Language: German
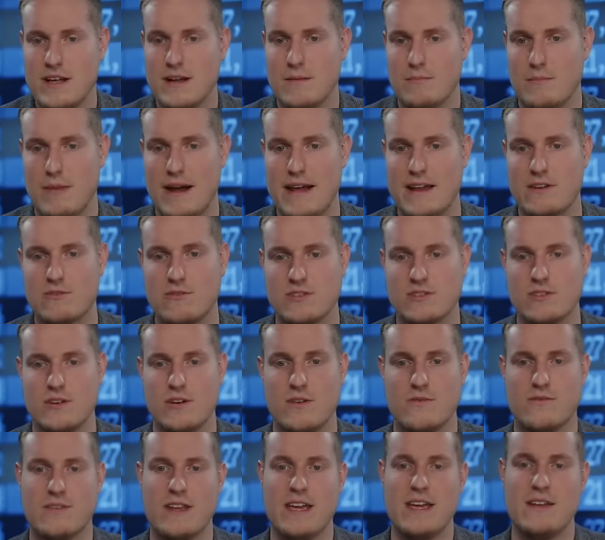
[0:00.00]

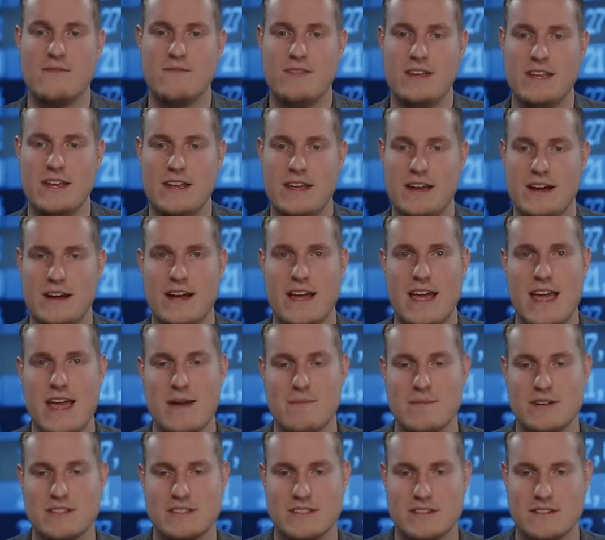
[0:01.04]
Microsoft, Nvidia,
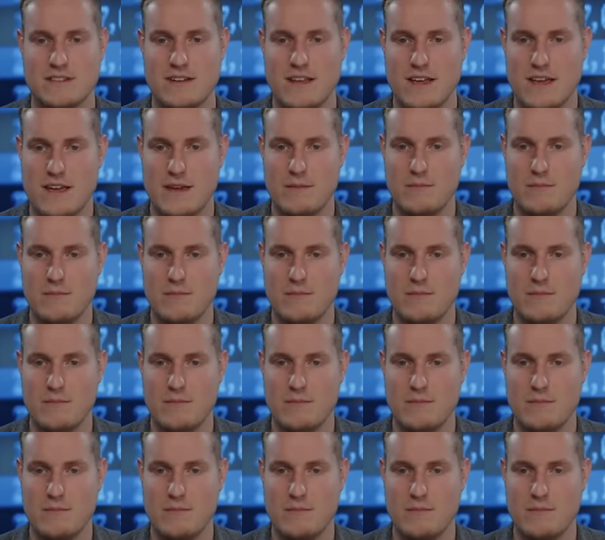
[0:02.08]
Amazon,